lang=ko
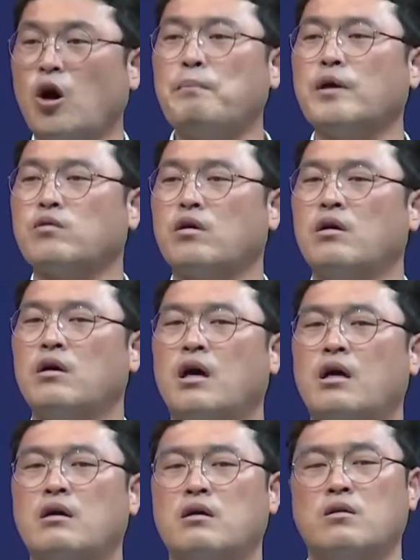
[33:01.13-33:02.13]
협박돼요.
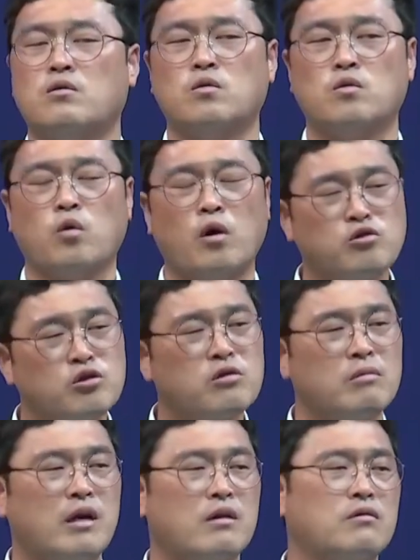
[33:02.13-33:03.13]
도와주실
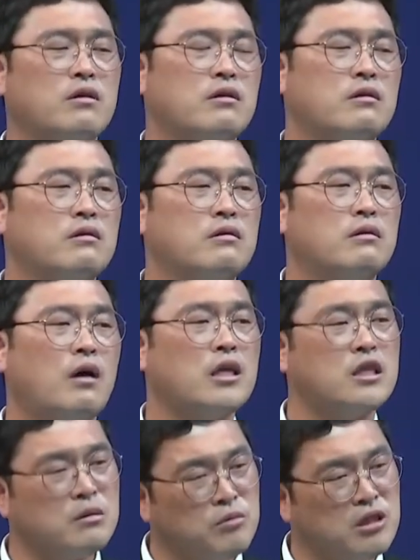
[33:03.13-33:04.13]
거 말 거예요. 아,
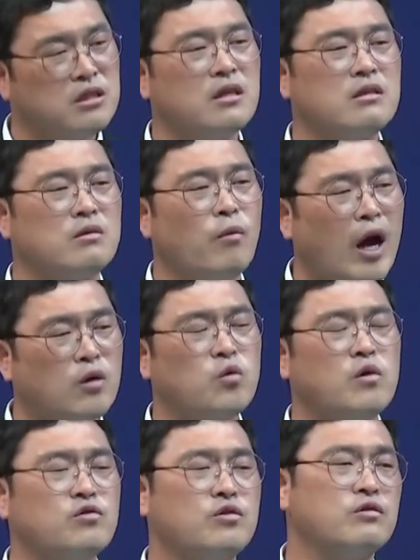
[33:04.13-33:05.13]
지금 이 시간인데 왜 안
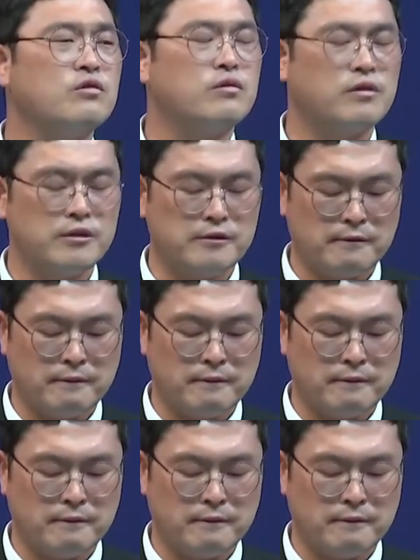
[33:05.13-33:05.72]
도와주시는 거예요?